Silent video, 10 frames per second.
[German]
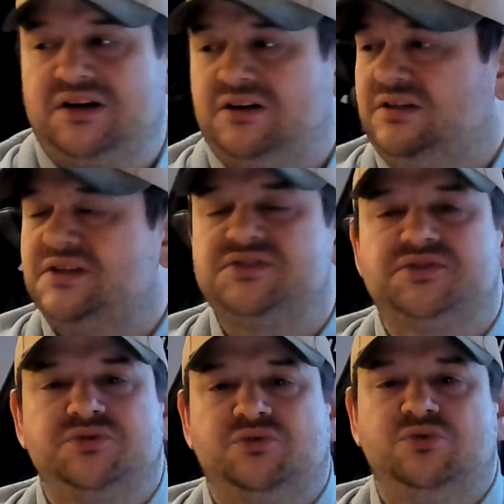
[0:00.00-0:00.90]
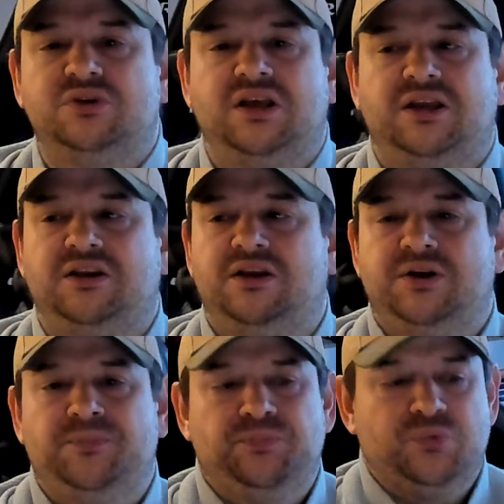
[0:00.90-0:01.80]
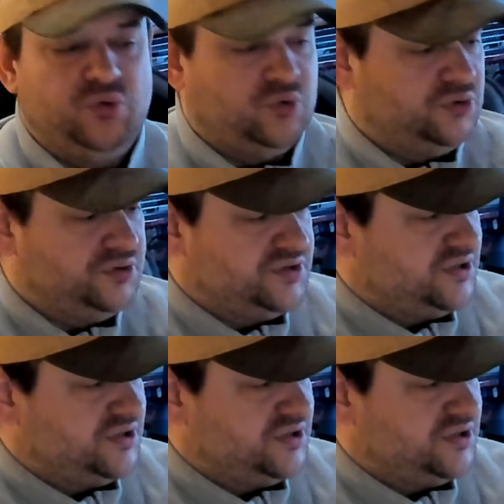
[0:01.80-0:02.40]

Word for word: Äh, lasst es euch gut gehen. Und